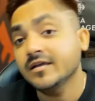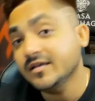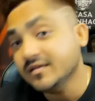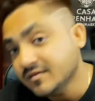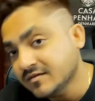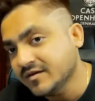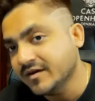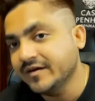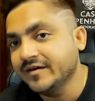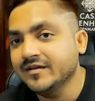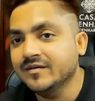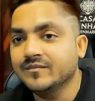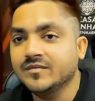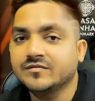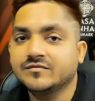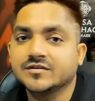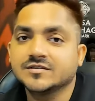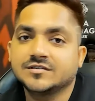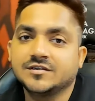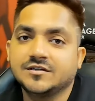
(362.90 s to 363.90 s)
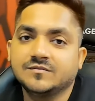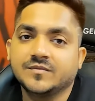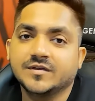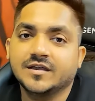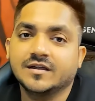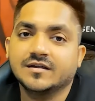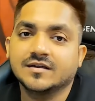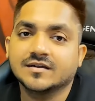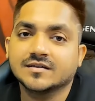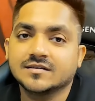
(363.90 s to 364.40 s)
इस स्टेडियम में फर्स्ट इनिंग्स
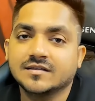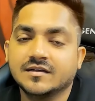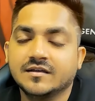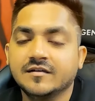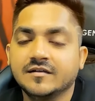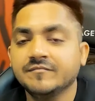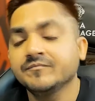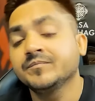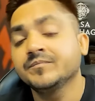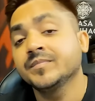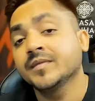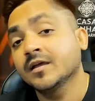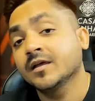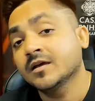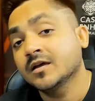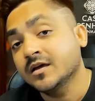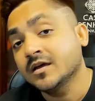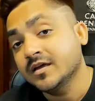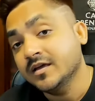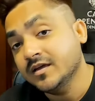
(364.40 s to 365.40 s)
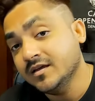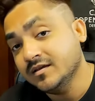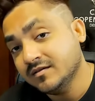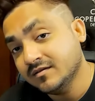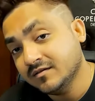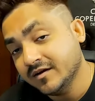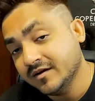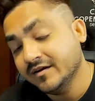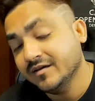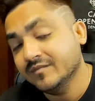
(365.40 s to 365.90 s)
में क्या करता है
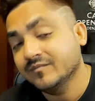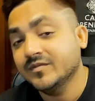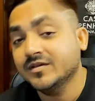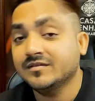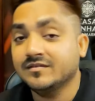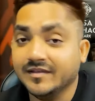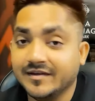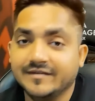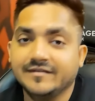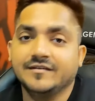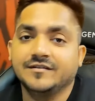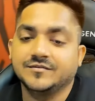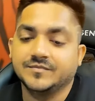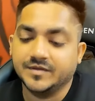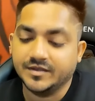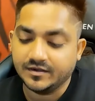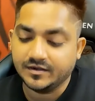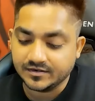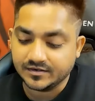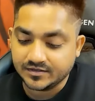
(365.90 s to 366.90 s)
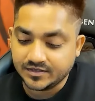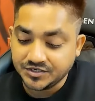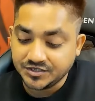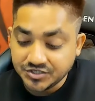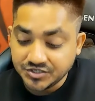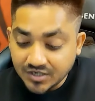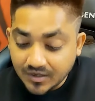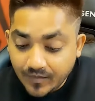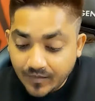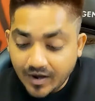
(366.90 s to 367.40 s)
इस स्टेडियम में सेकंड इनिंग्स में क्या करता
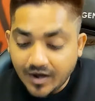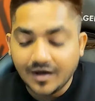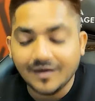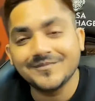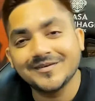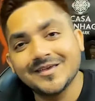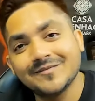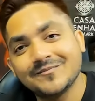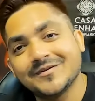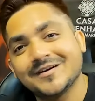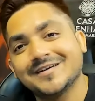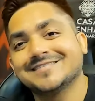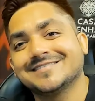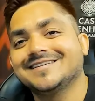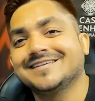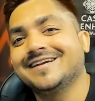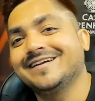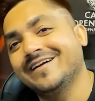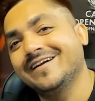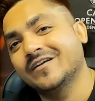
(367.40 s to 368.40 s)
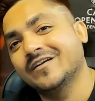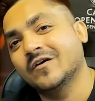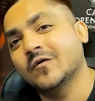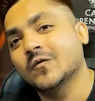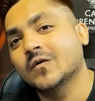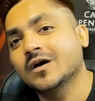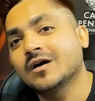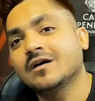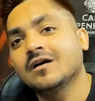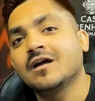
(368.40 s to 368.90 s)
है जब आपके पास ये डेटा
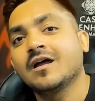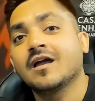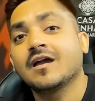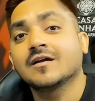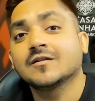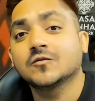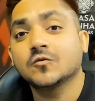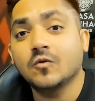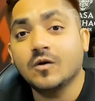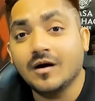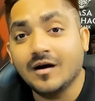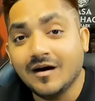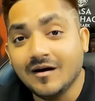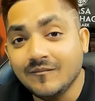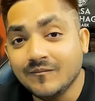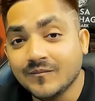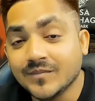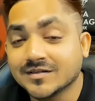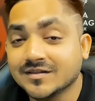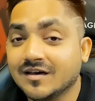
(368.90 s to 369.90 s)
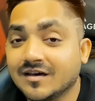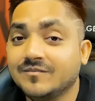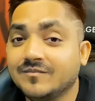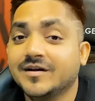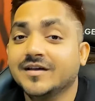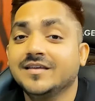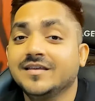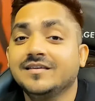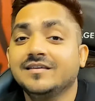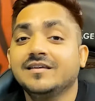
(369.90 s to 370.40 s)
होगा तो आप बता
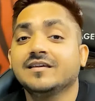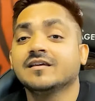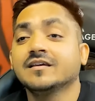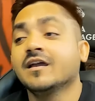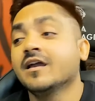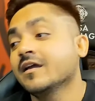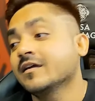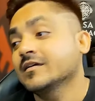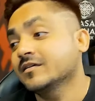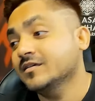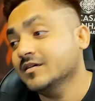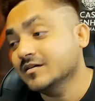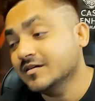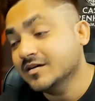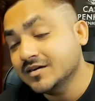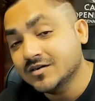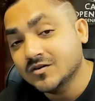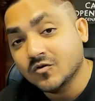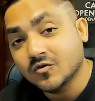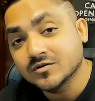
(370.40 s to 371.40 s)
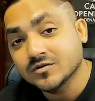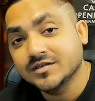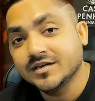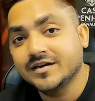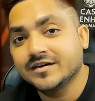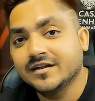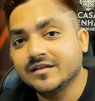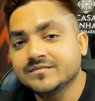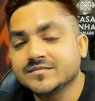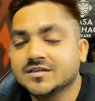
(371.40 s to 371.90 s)
पाएंगे कि अगर टॉस
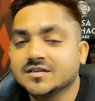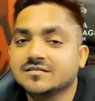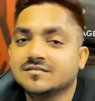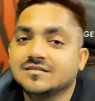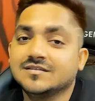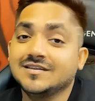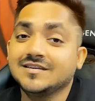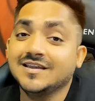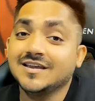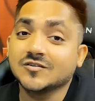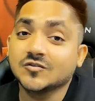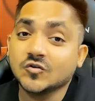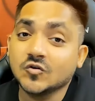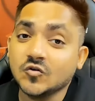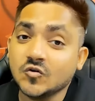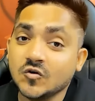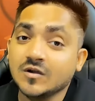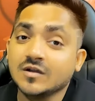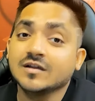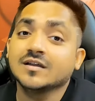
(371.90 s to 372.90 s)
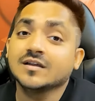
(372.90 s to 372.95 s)
ये टीम जीतती है तो